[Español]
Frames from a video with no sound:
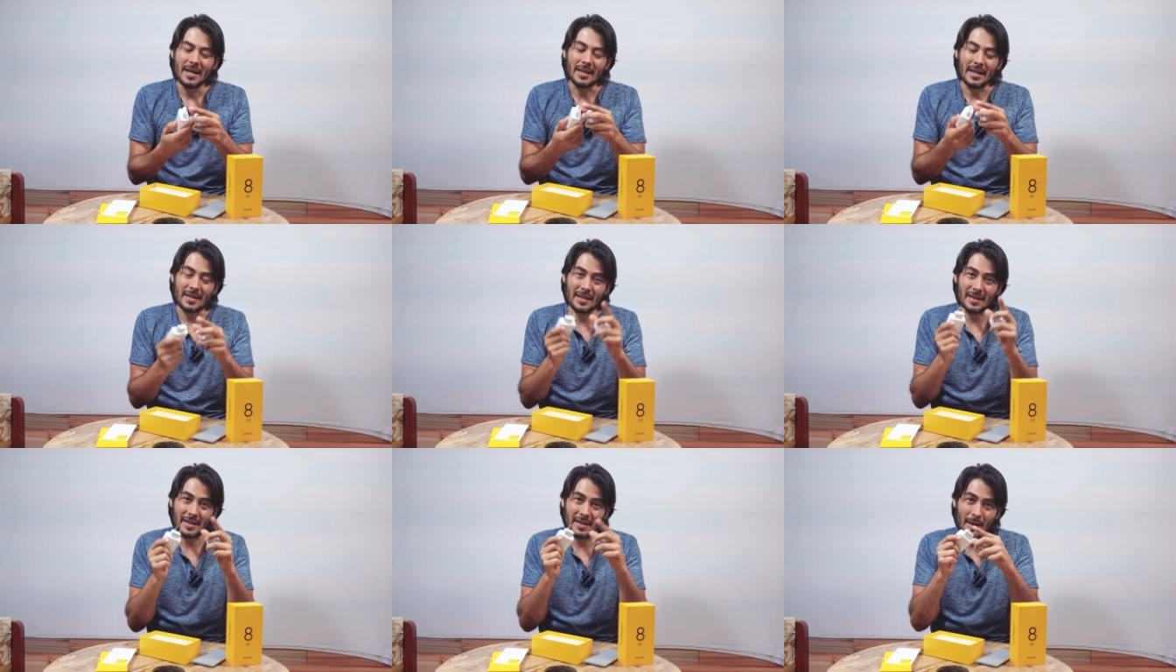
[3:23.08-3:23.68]

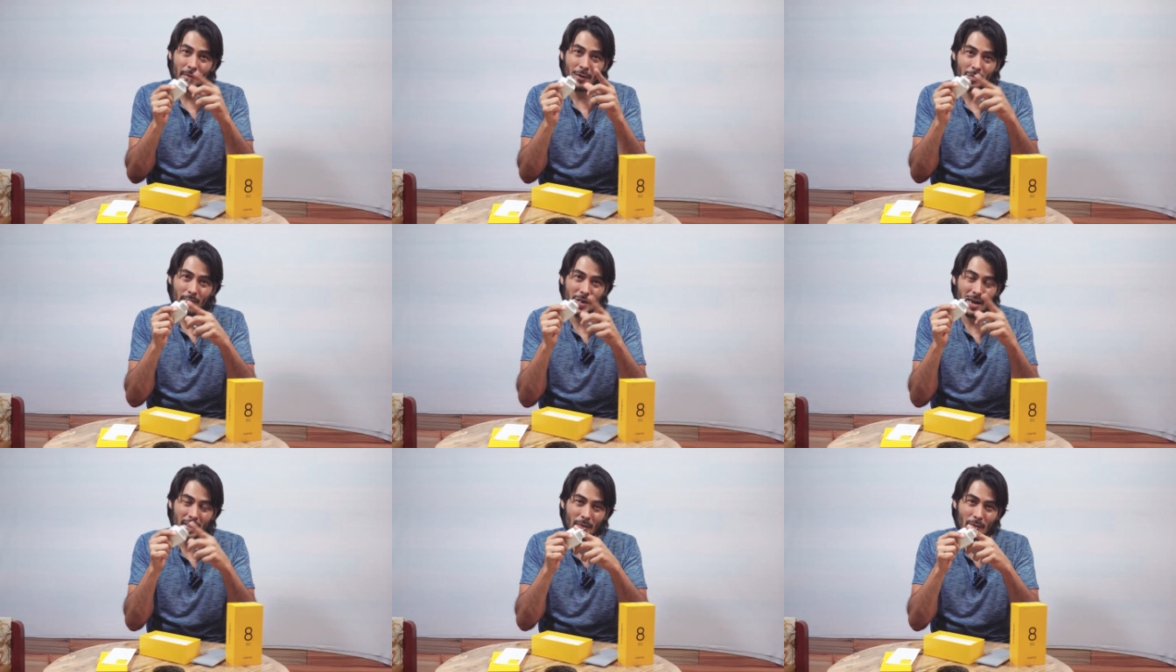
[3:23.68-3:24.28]
necesitamos
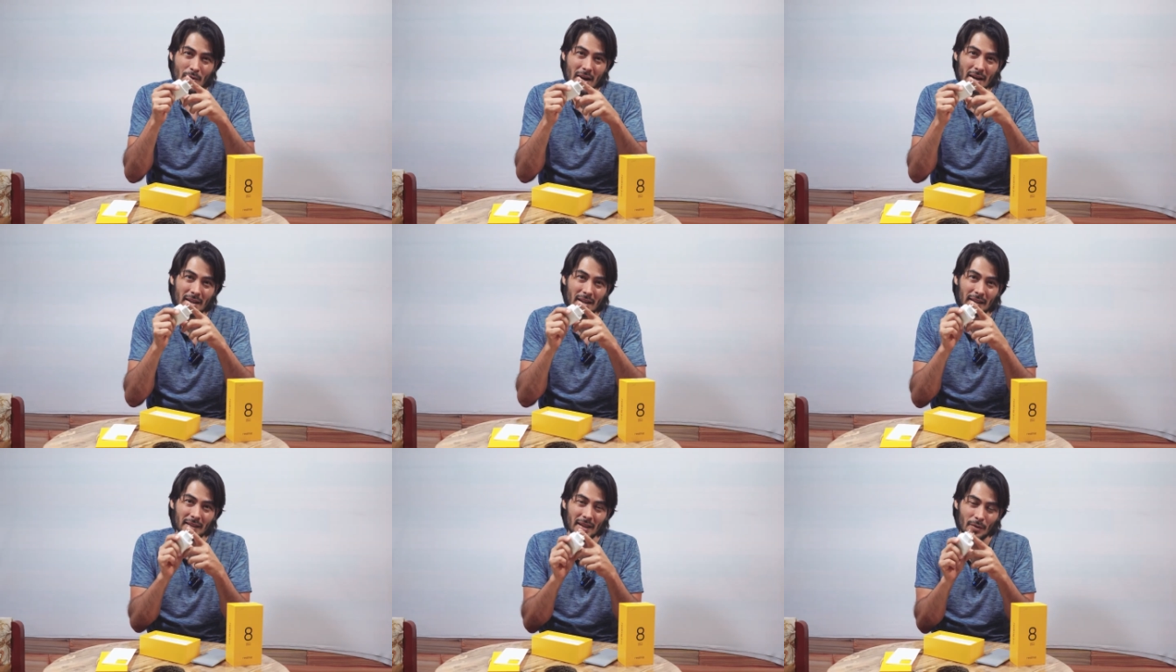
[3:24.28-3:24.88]
comprar un
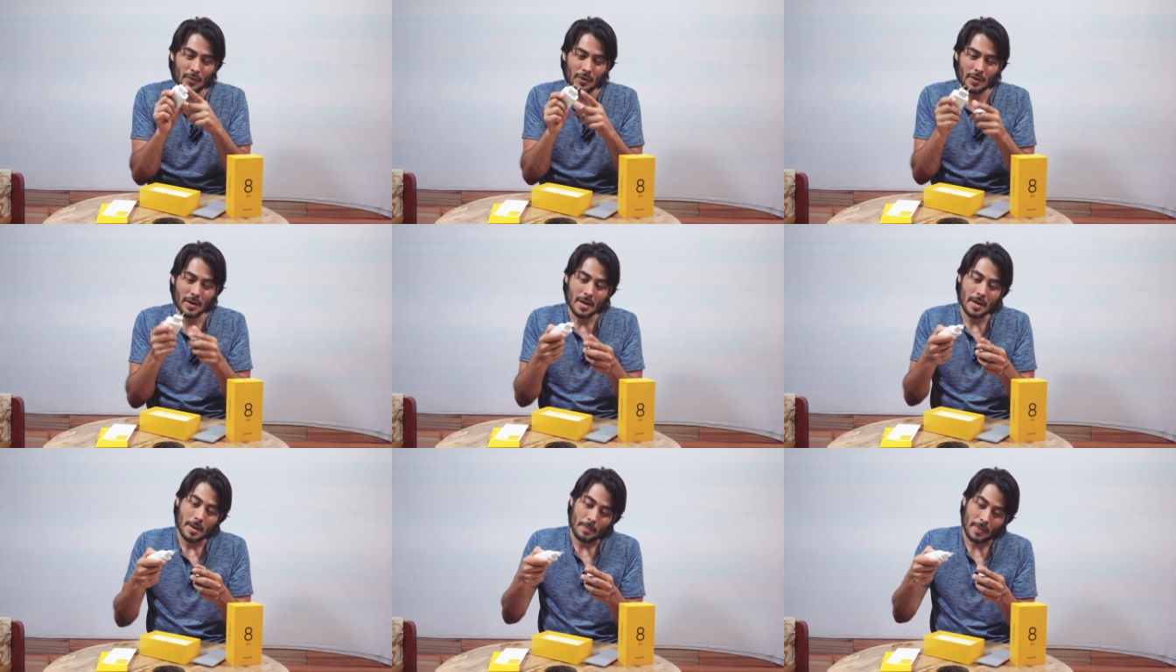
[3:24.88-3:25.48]
adaptador
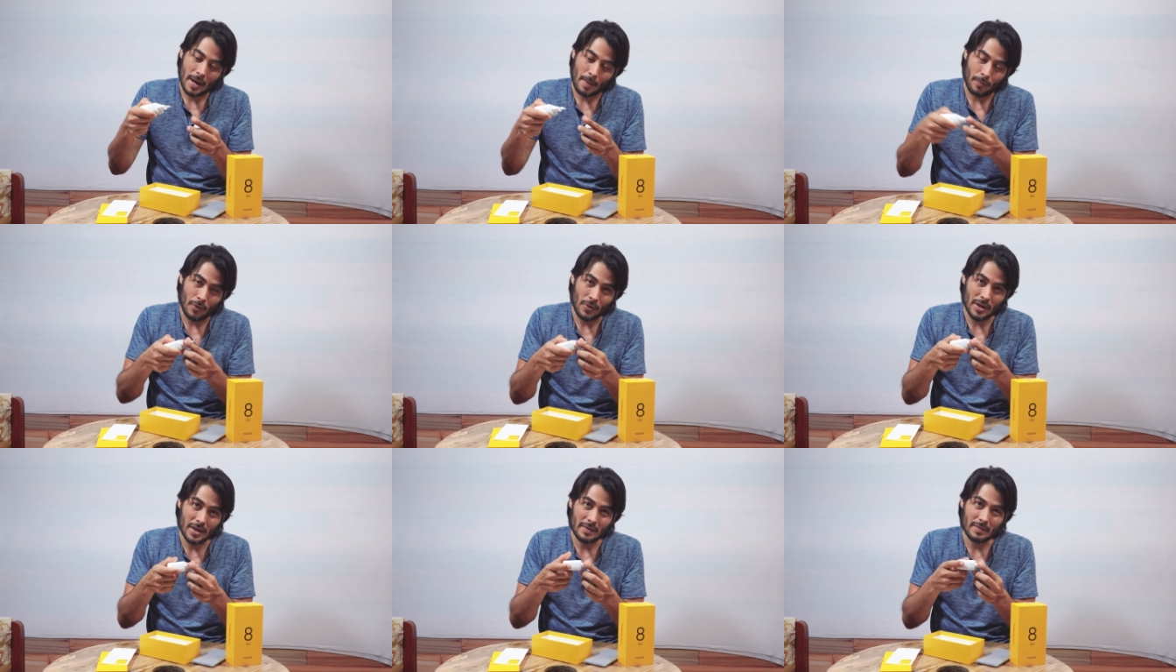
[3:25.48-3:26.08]
para
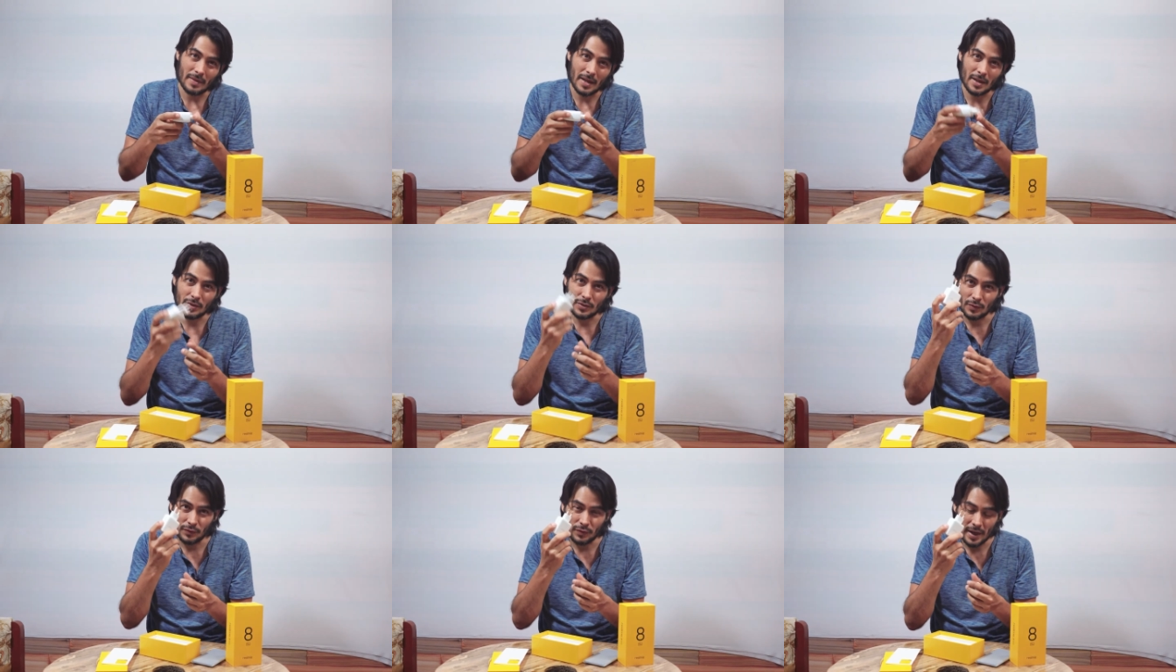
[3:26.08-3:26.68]
poder
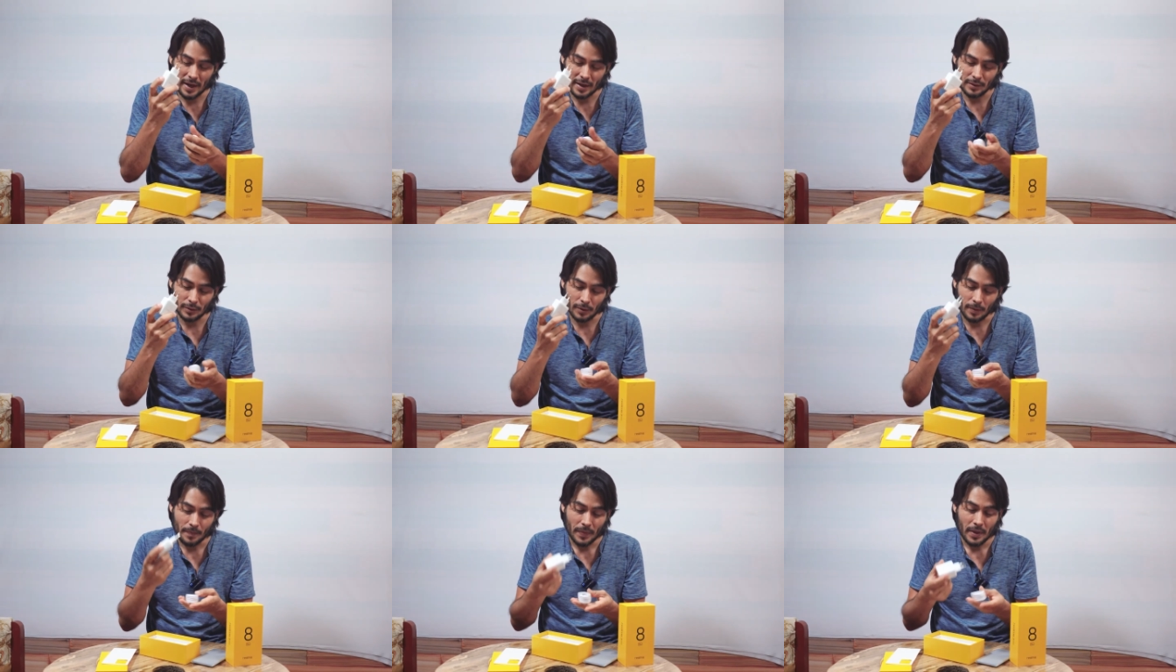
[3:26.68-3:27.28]
enchufar
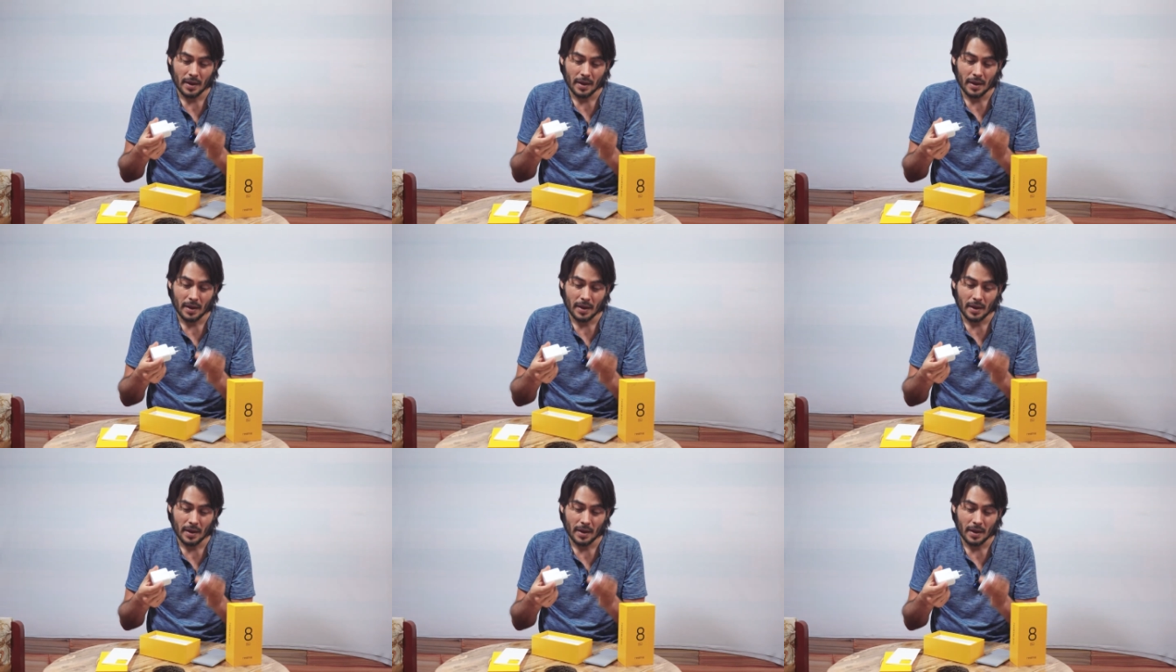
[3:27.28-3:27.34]
esto.